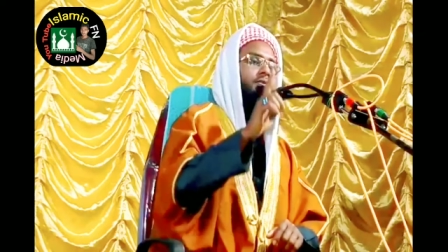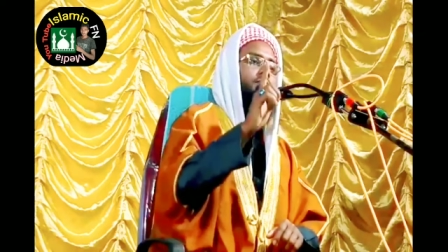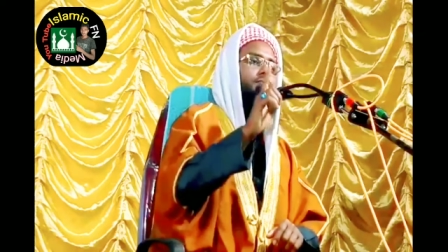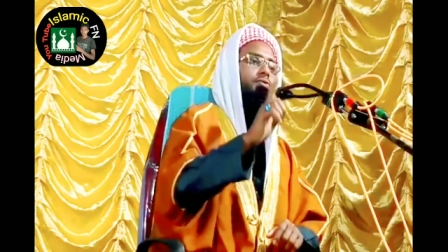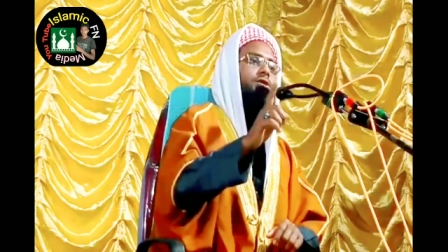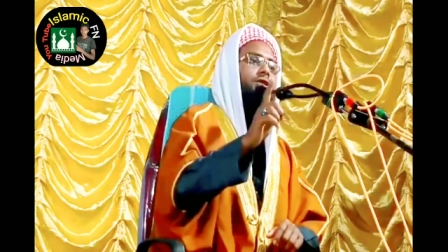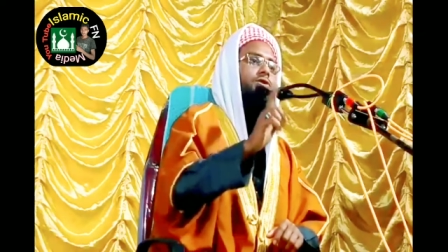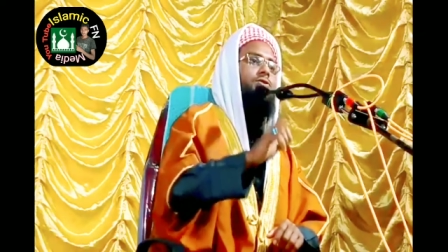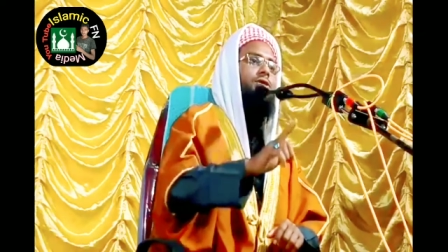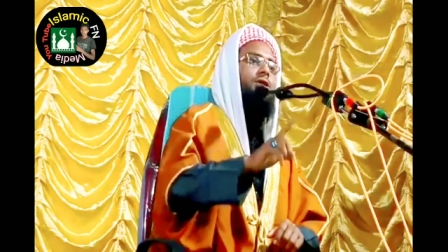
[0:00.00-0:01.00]
আপনি বুঝিয়ে
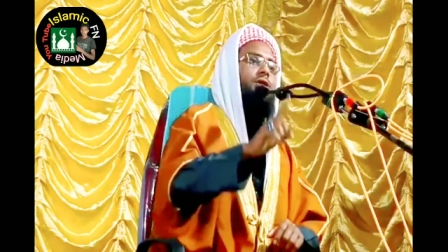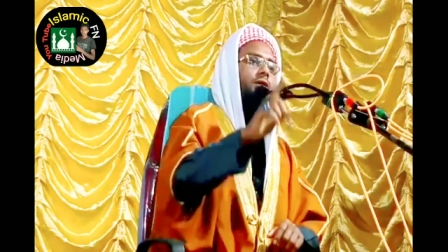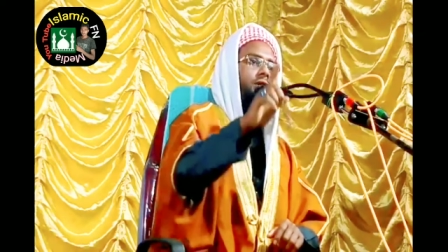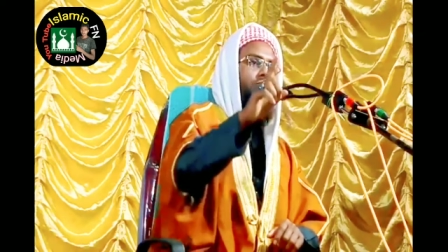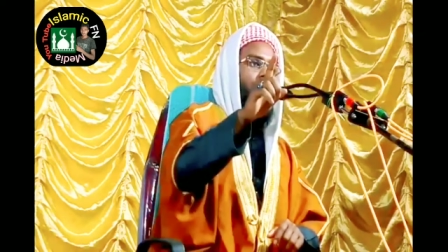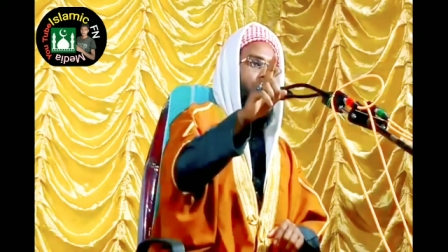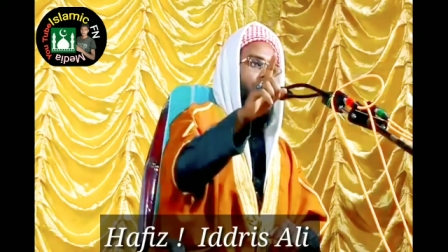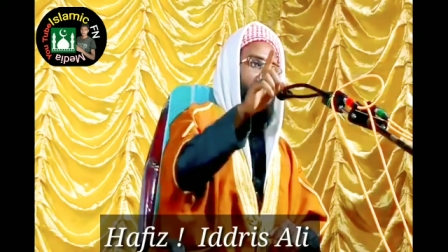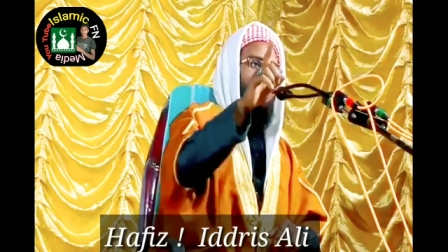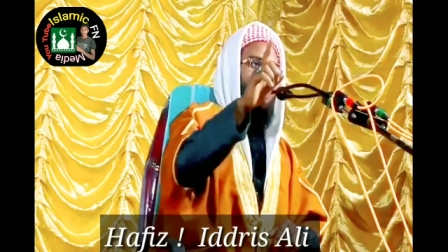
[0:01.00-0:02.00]
সুঝিয়ে তাকে
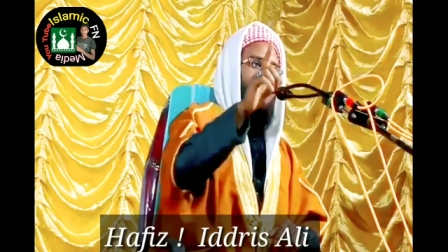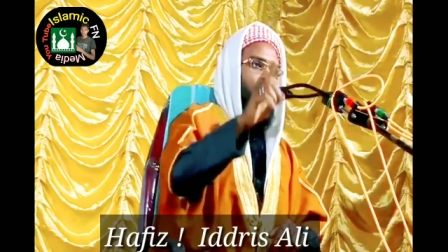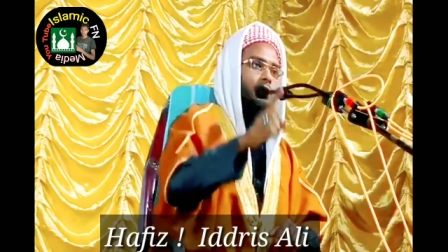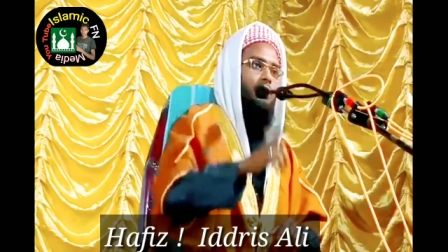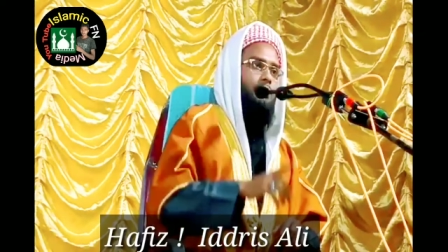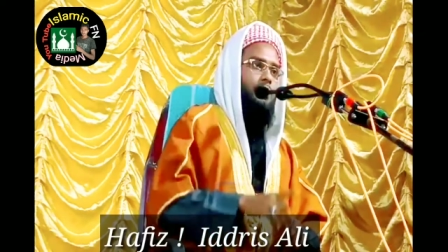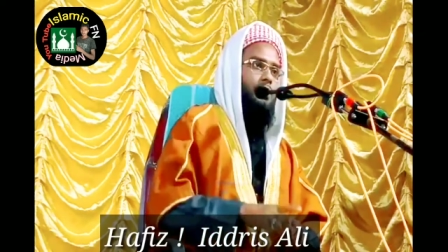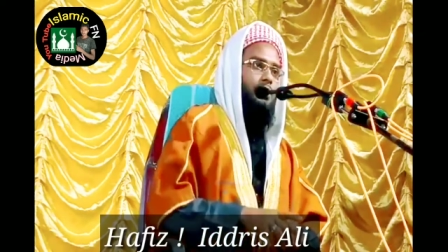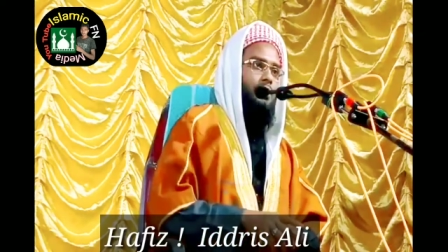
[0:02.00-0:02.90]
দিনের পথে আনতে হবে